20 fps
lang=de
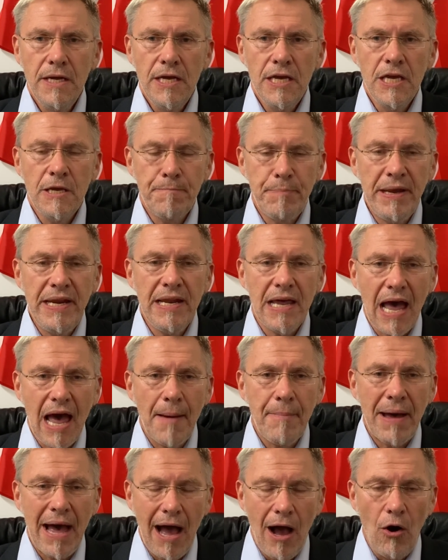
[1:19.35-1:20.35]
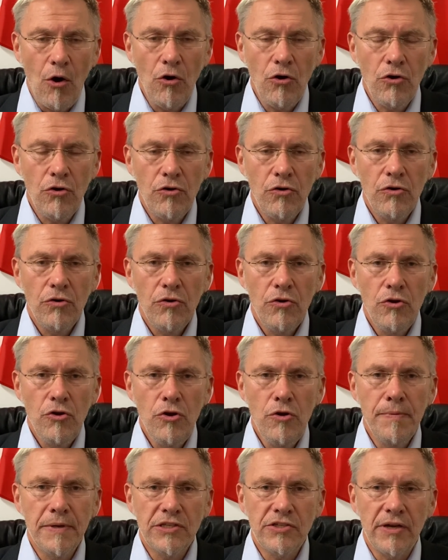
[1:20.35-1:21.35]
Ich bin aber auch
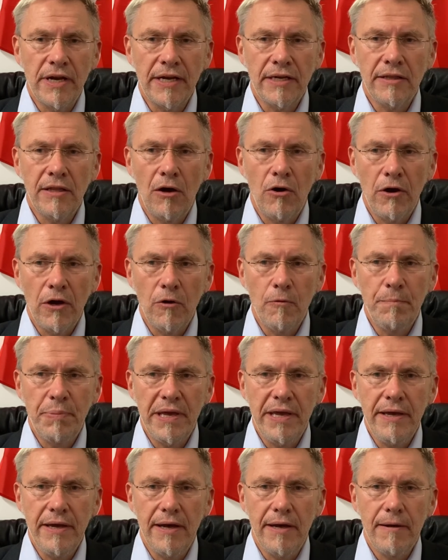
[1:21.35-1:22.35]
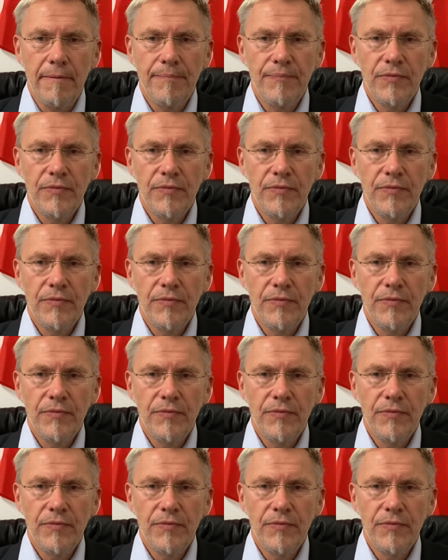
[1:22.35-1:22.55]
überzeugter Europäer